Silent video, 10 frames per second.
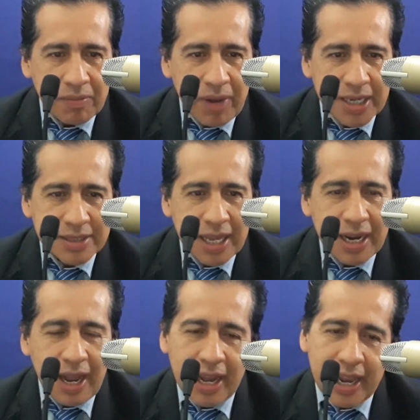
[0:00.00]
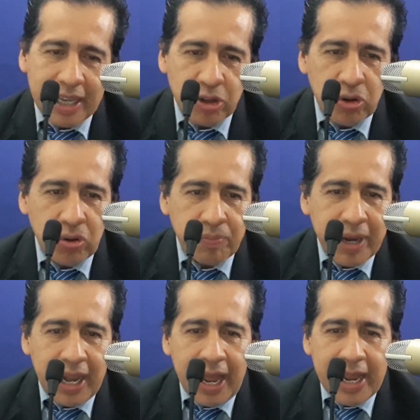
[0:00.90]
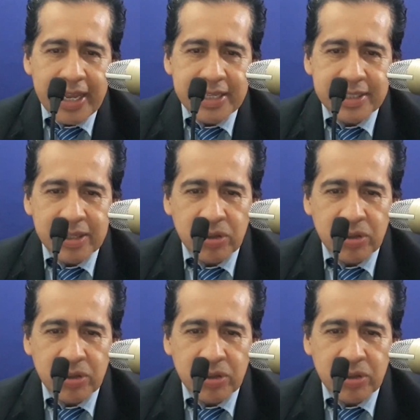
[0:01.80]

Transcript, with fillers: Van a estar Alejandro Peláez,